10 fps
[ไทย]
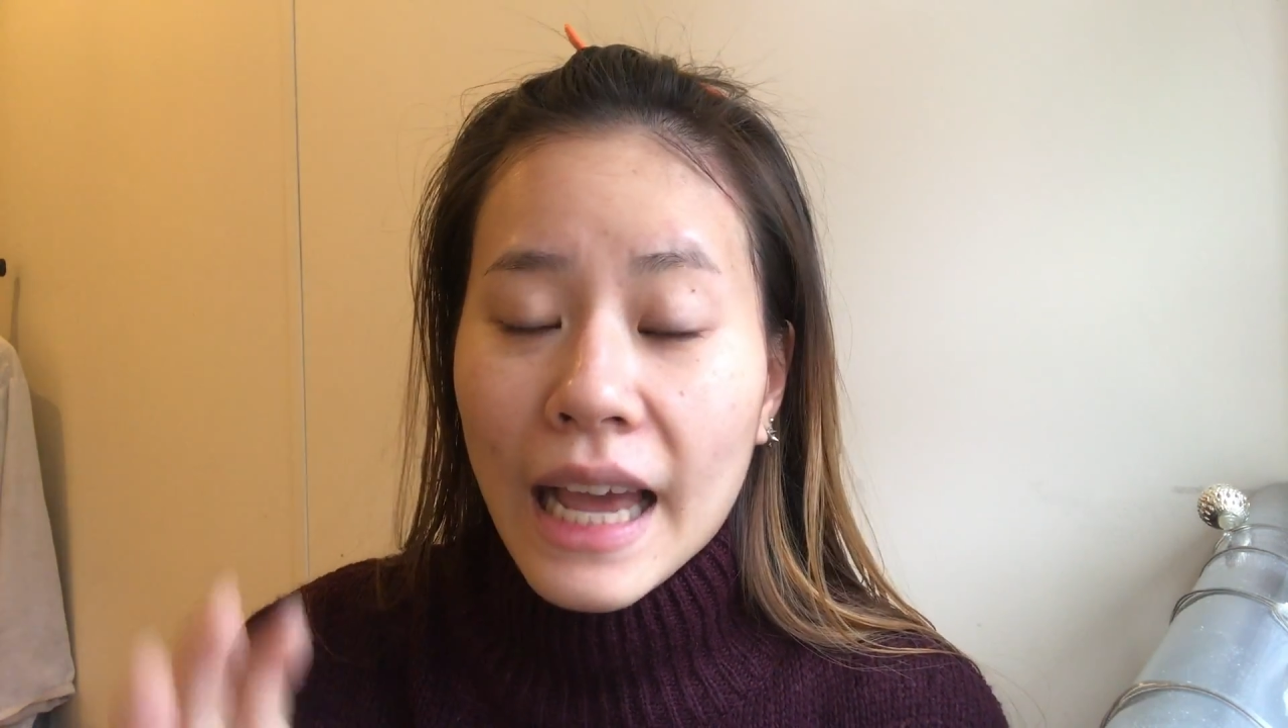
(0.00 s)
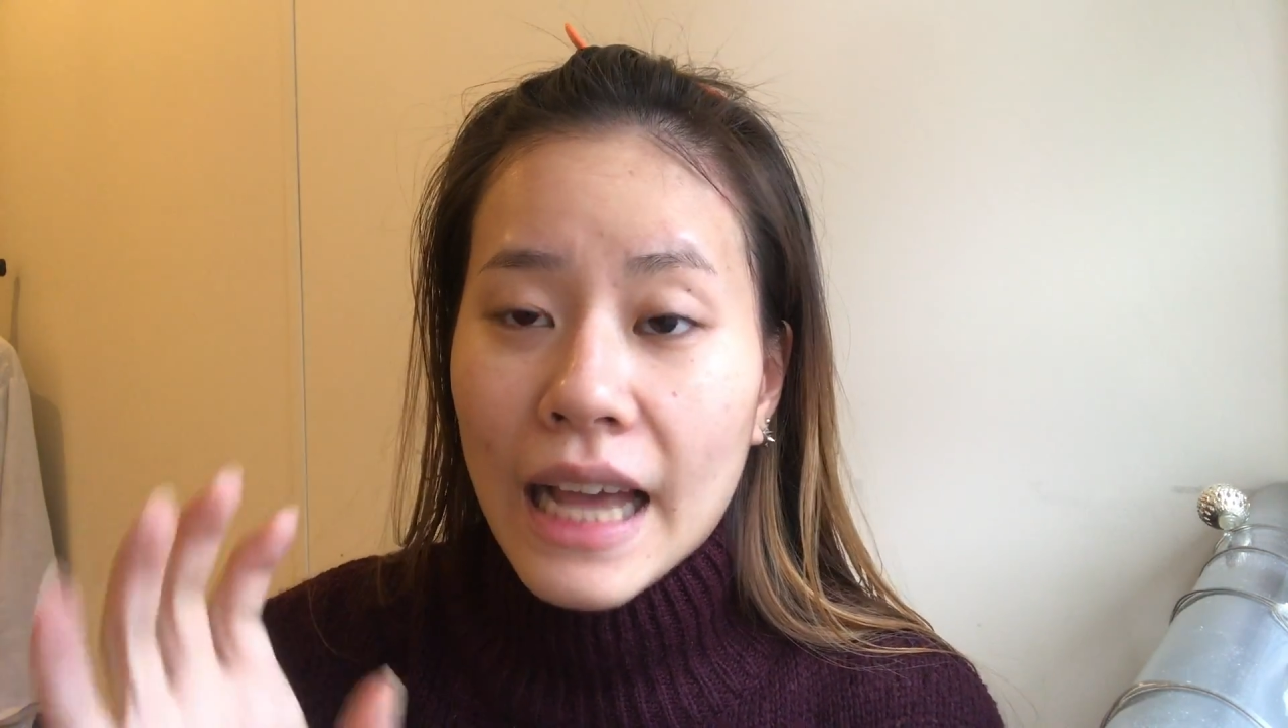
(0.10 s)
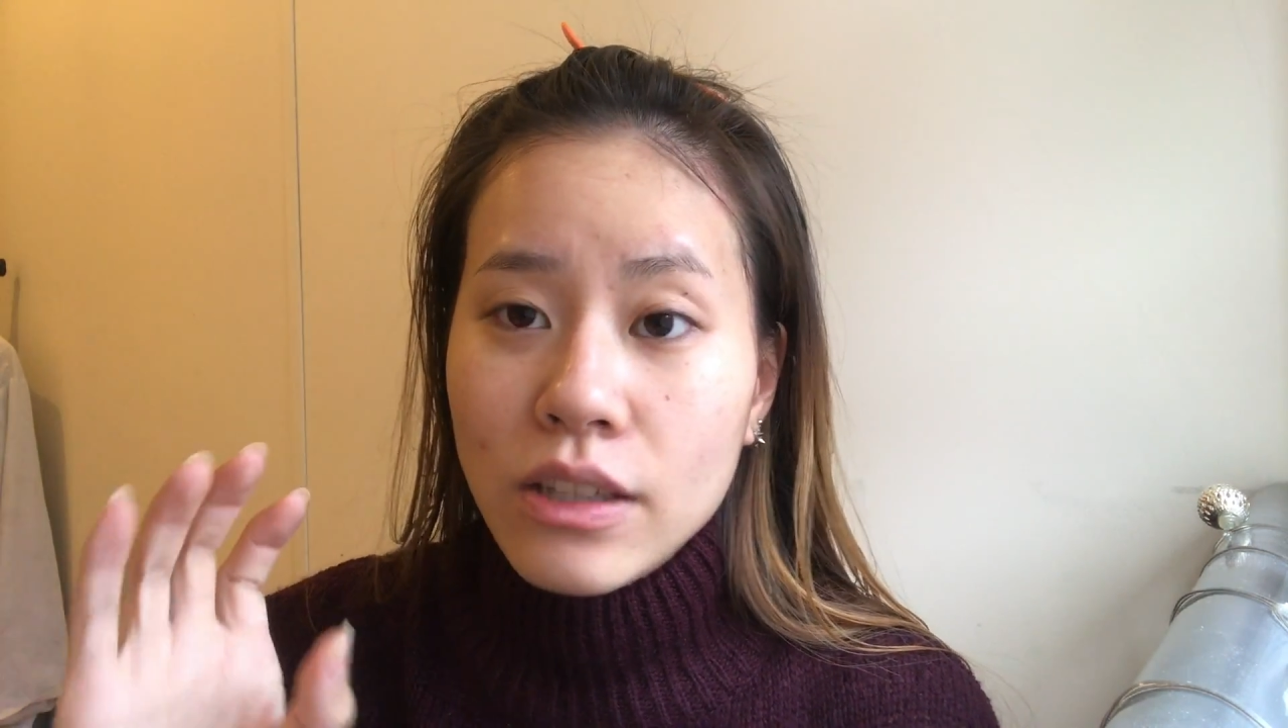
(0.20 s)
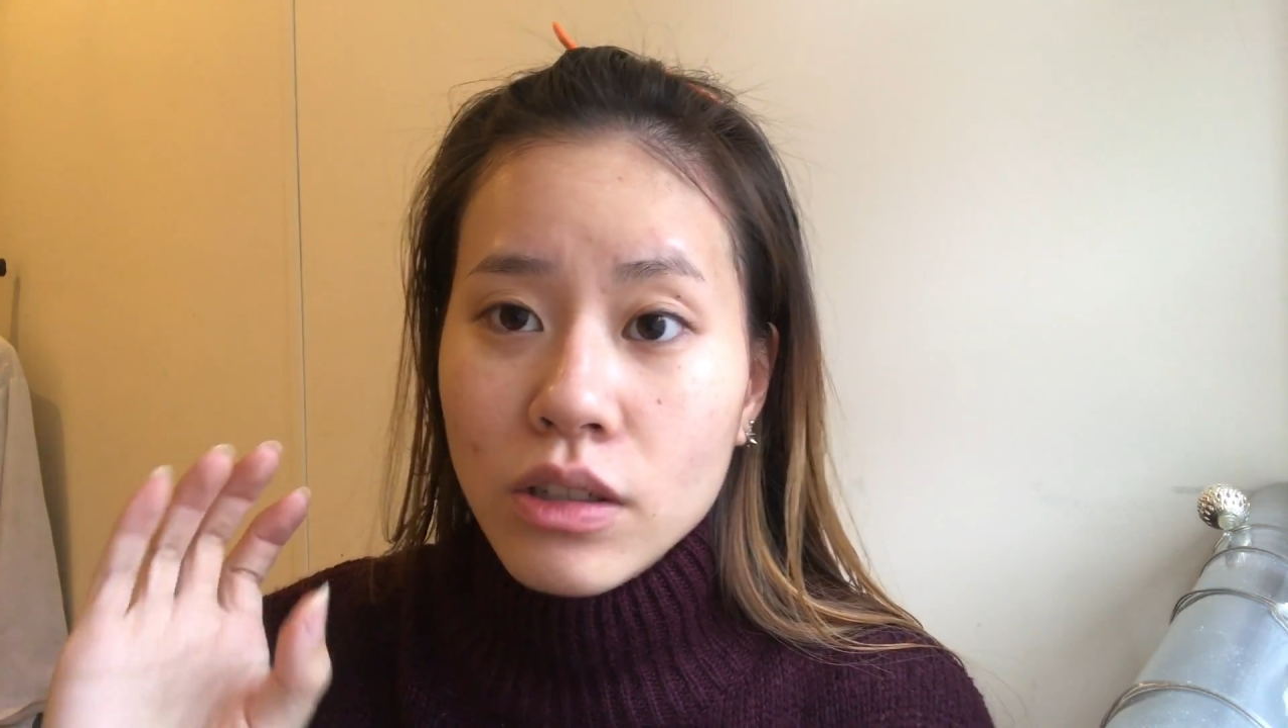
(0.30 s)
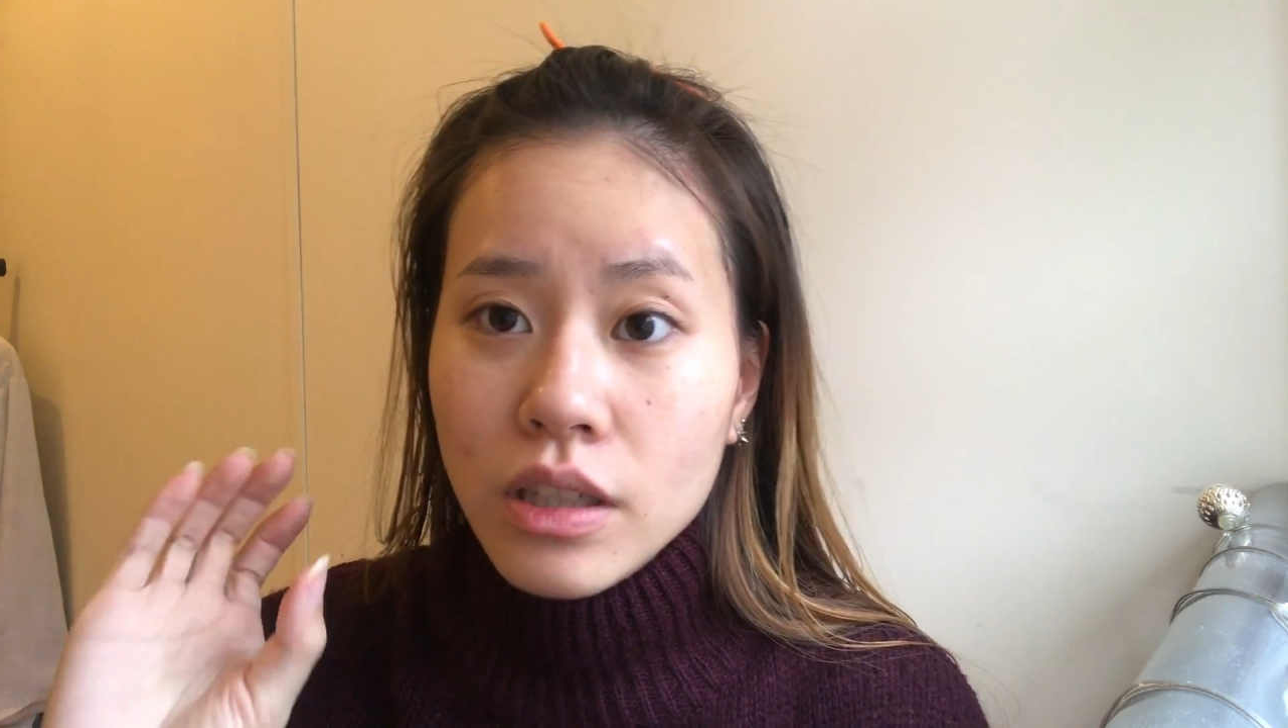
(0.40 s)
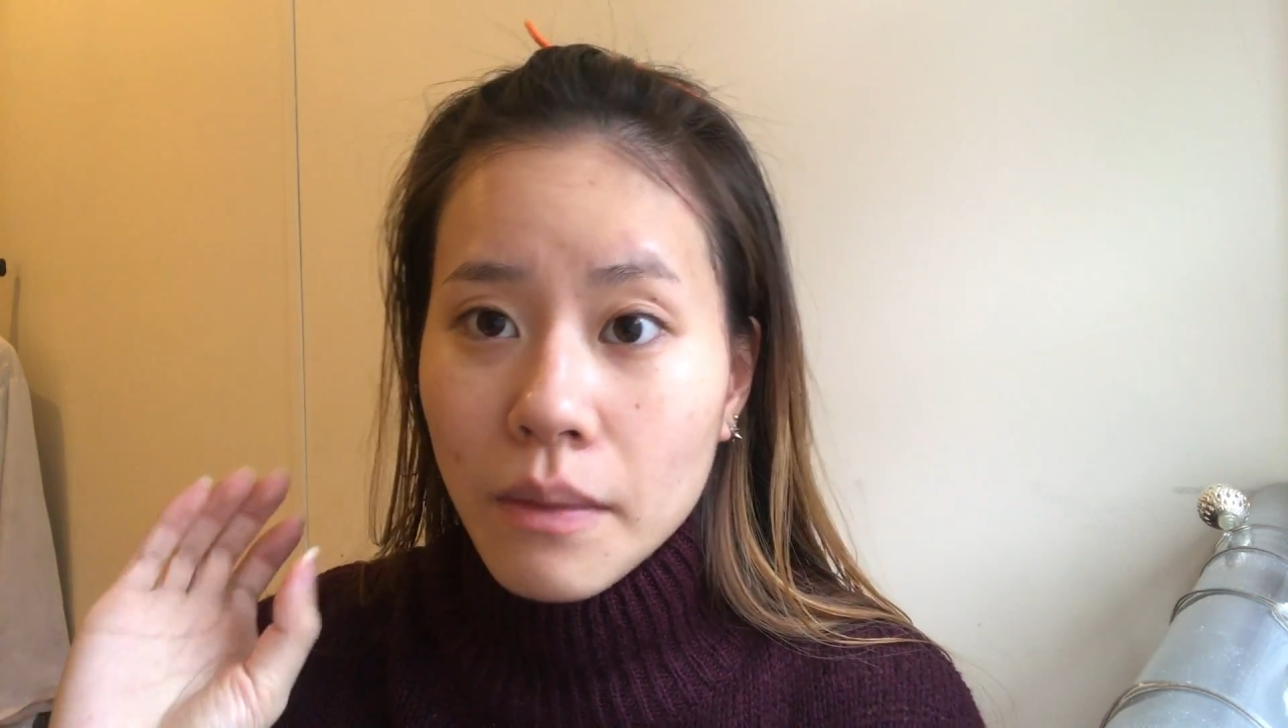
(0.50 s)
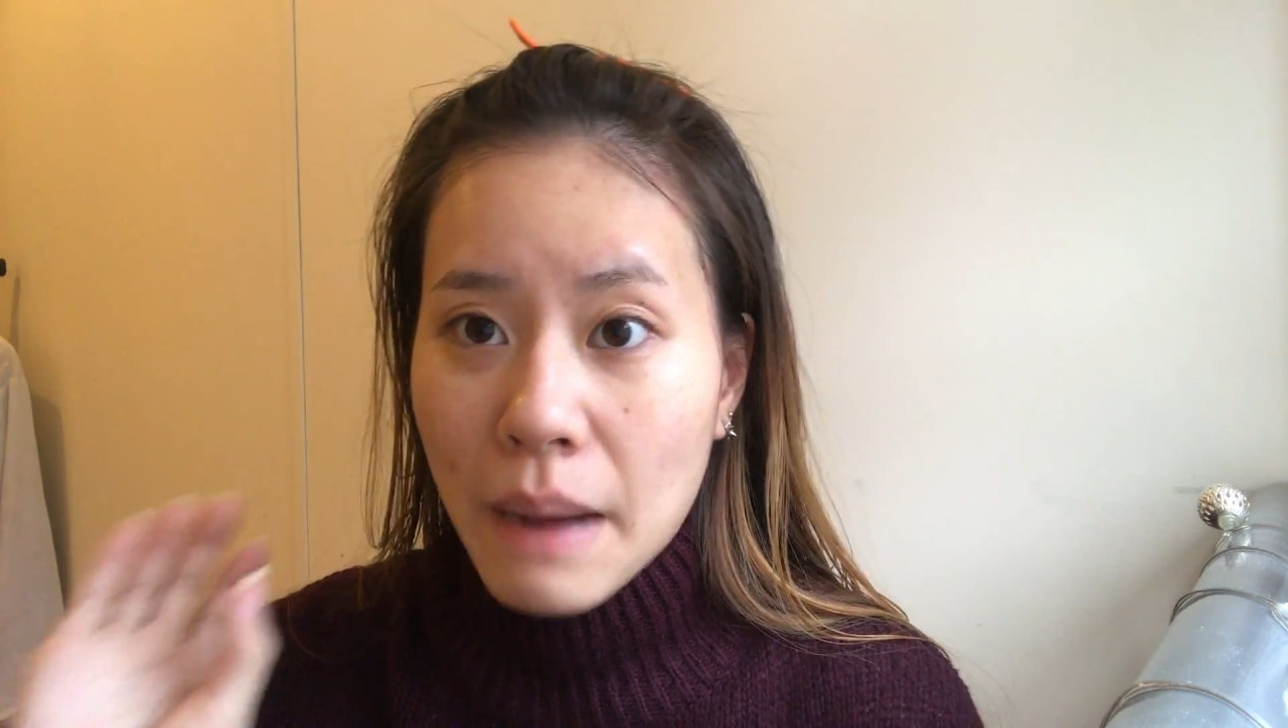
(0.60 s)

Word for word: นะคะจนถึง